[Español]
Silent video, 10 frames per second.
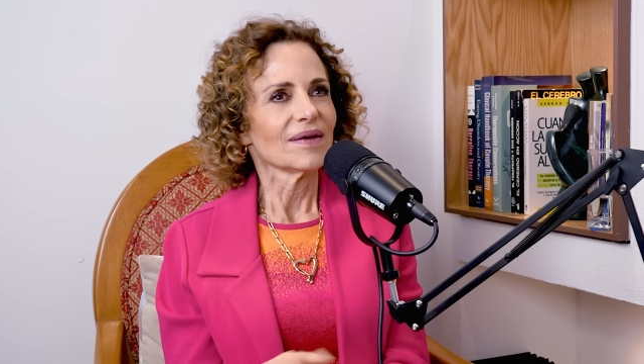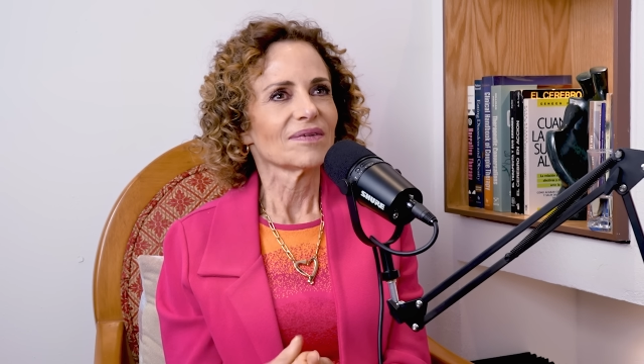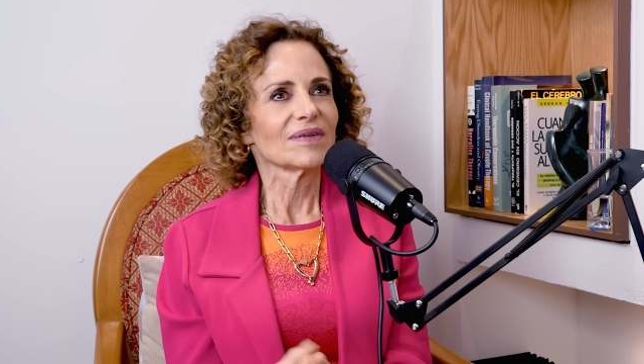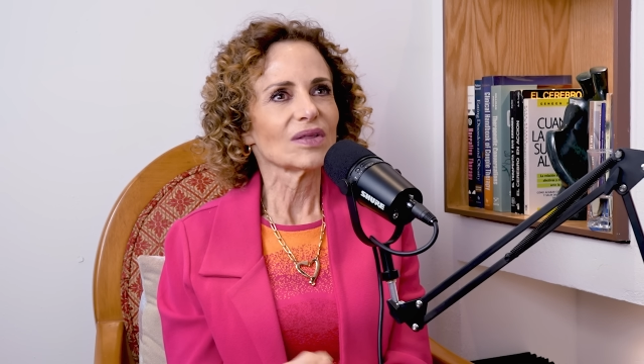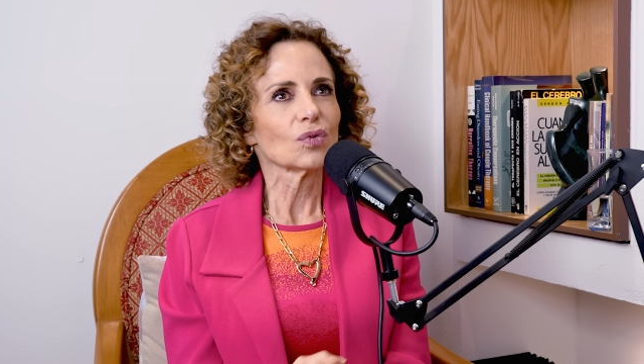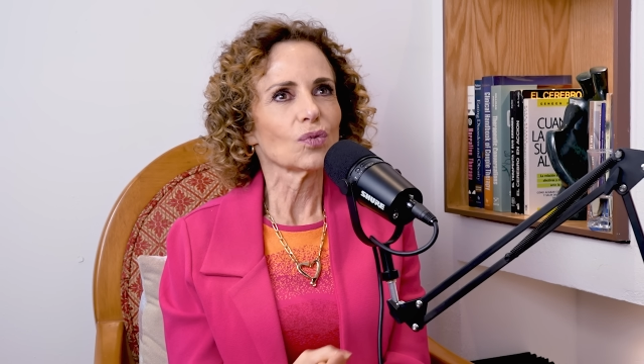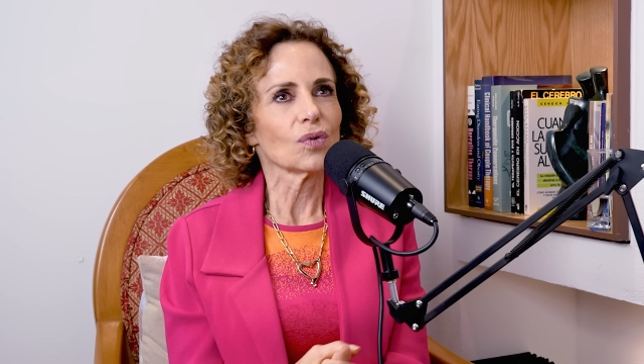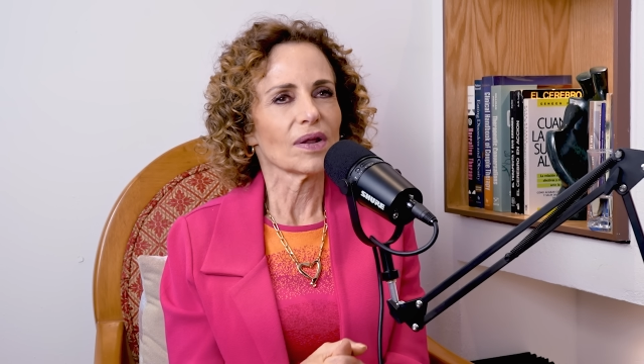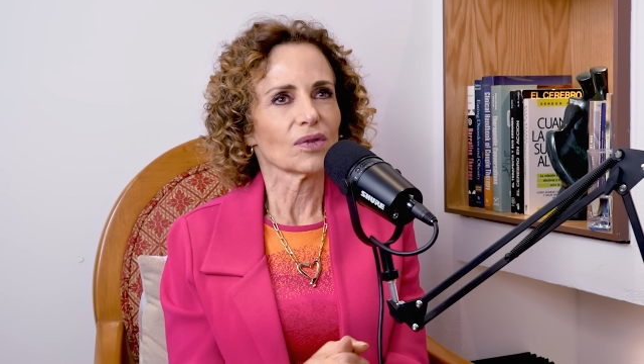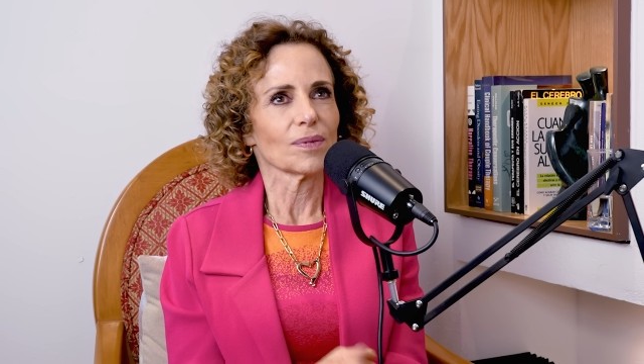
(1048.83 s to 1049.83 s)
Si tú
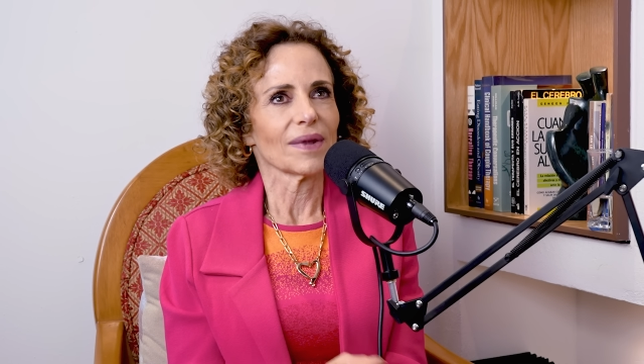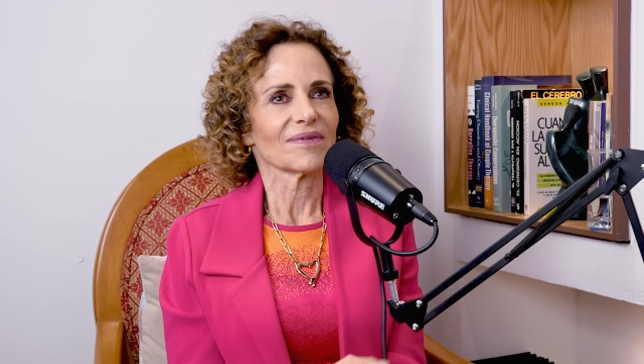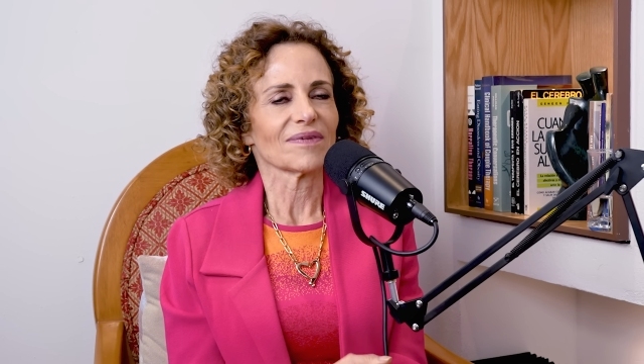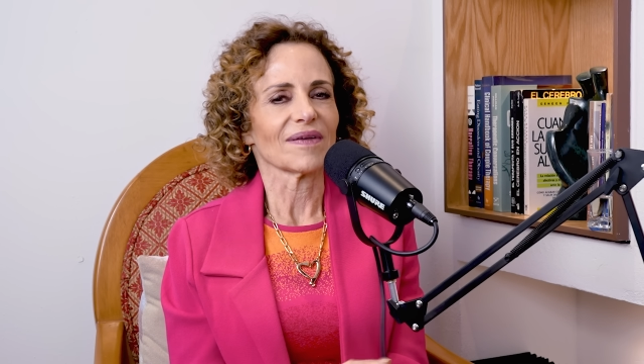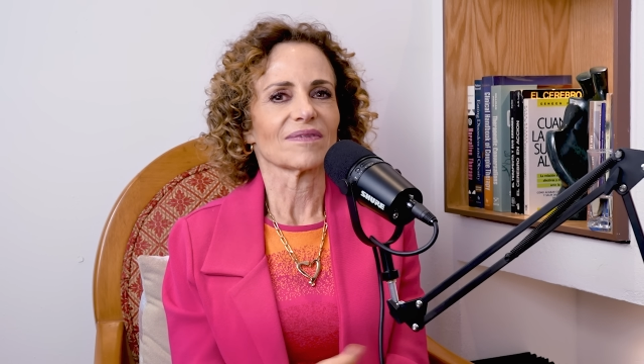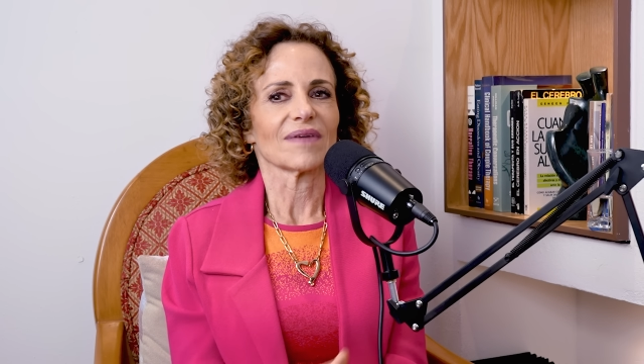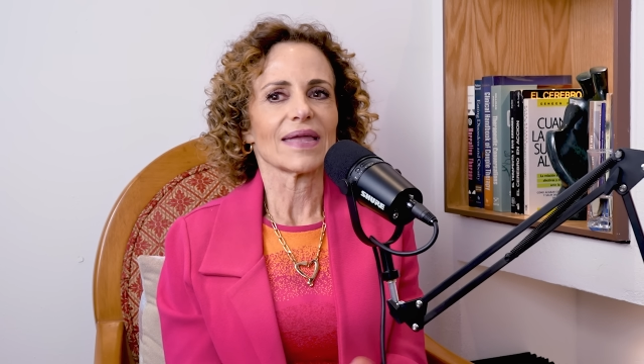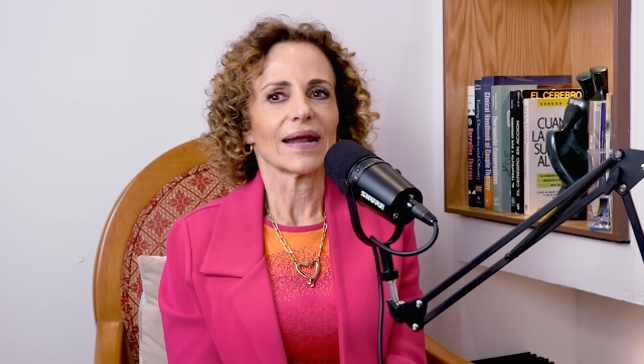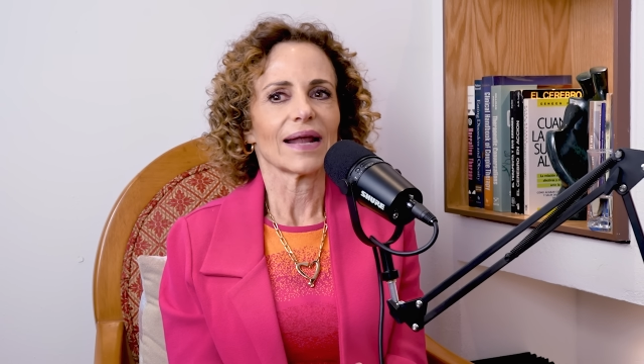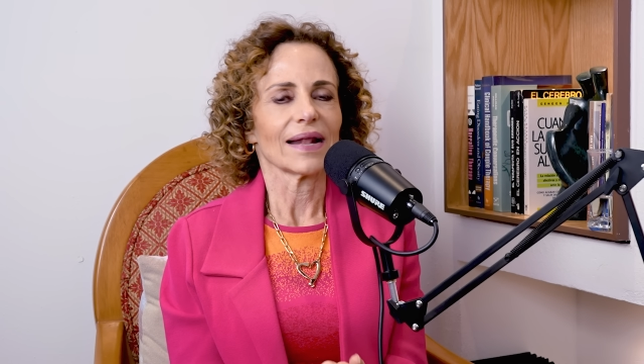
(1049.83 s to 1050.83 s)
le tuvieras que
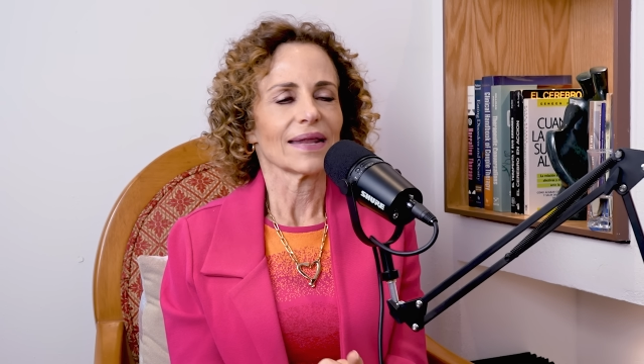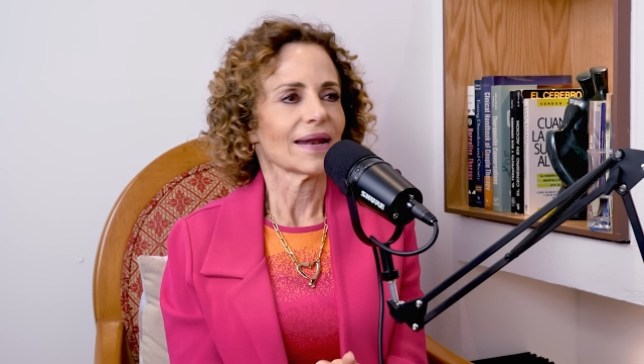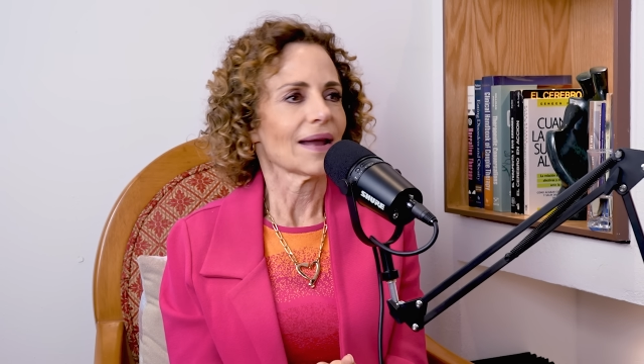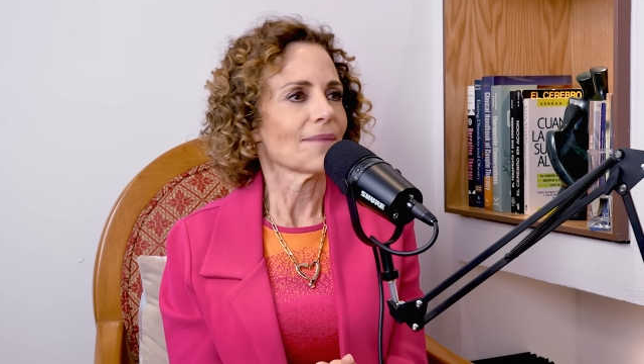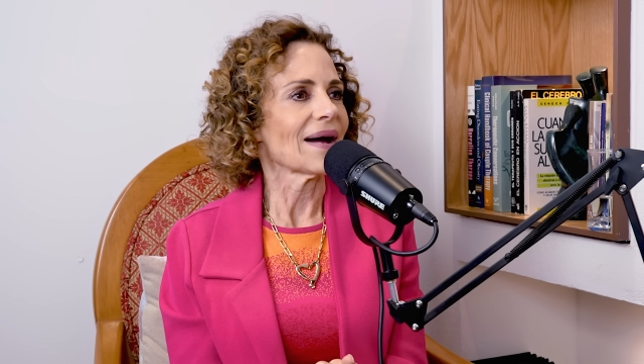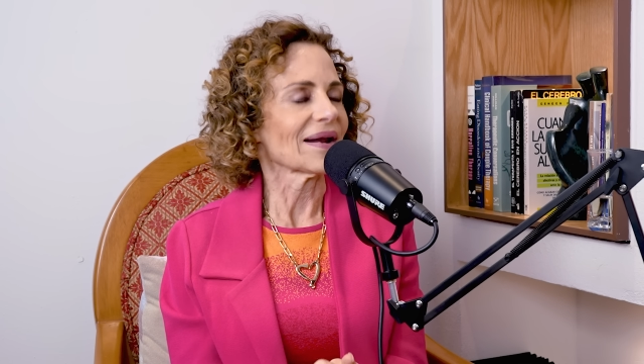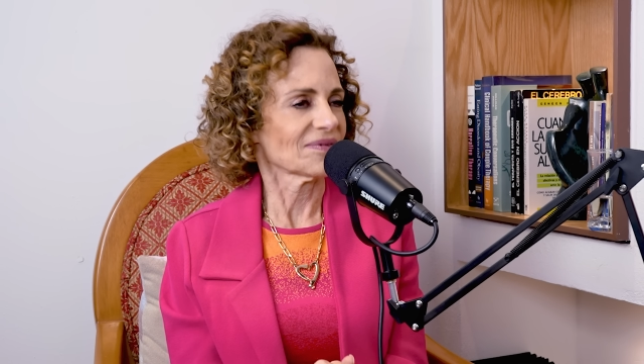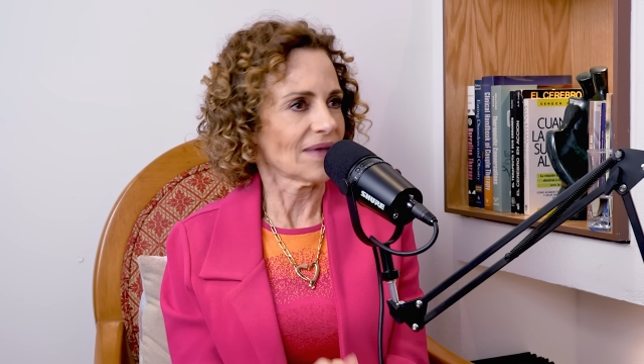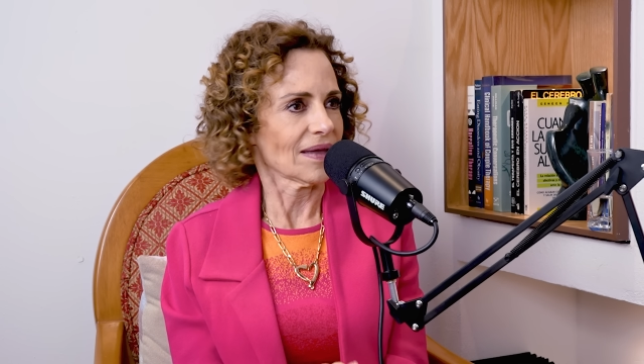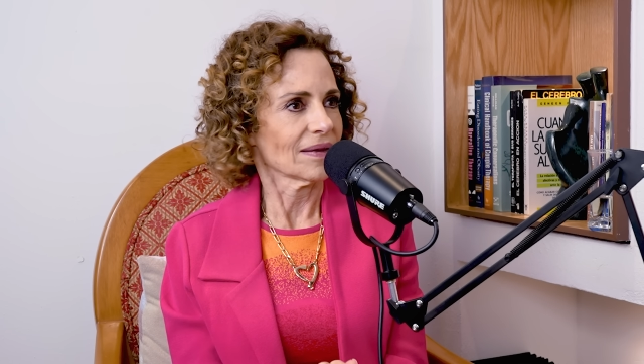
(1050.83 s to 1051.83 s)
enseñar a alguien a
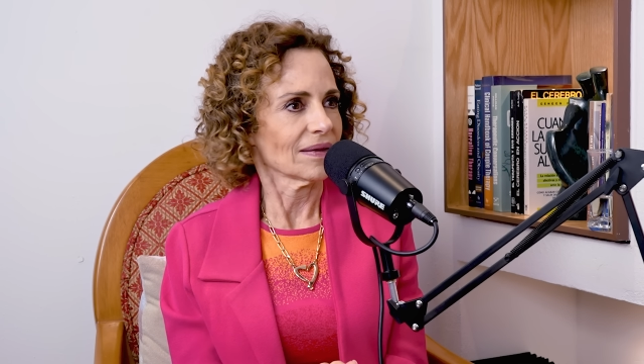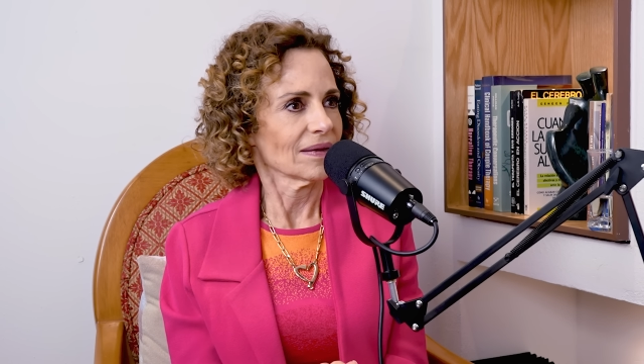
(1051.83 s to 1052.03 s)
amarse,